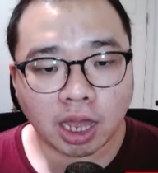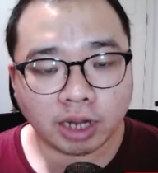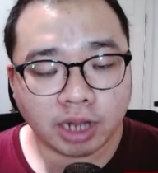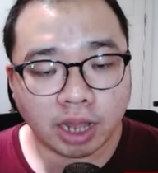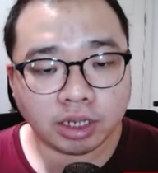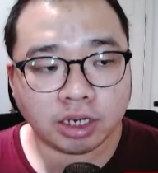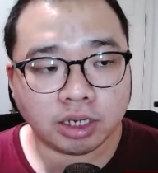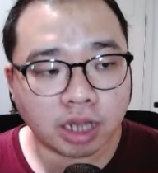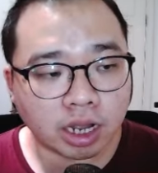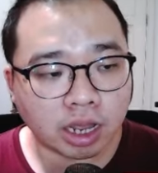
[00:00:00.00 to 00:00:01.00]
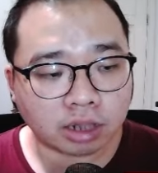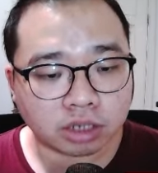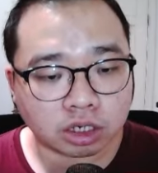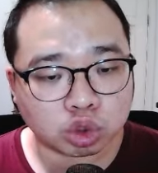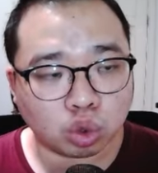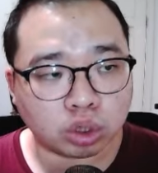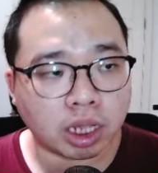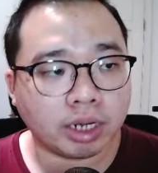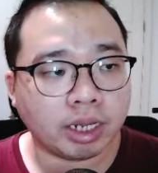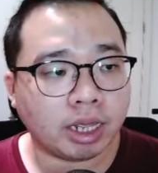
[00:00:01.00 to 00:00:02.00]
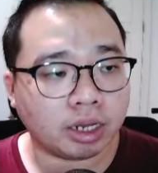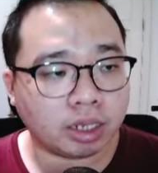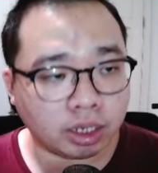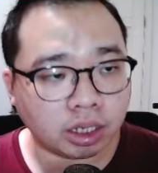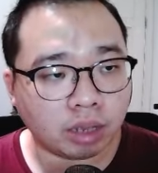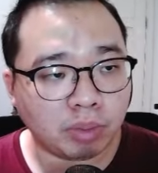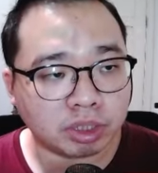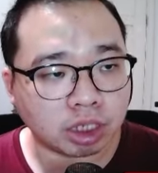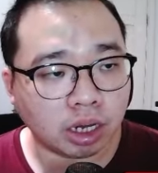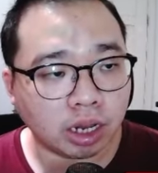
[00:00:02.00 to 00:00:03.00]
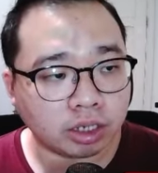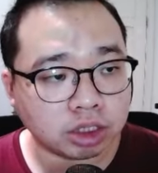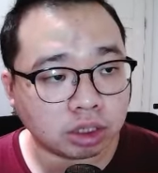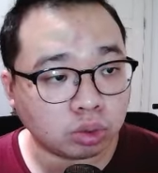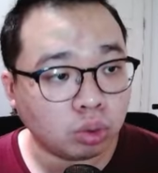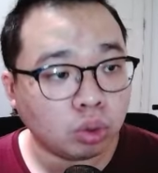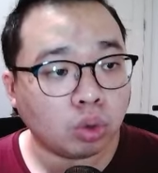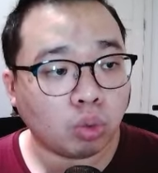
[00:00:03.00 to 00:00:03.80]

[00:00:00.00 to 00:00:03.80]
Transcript: Ya, dan ini dia karakter Sultan RG-nya bisa dilihat di situ.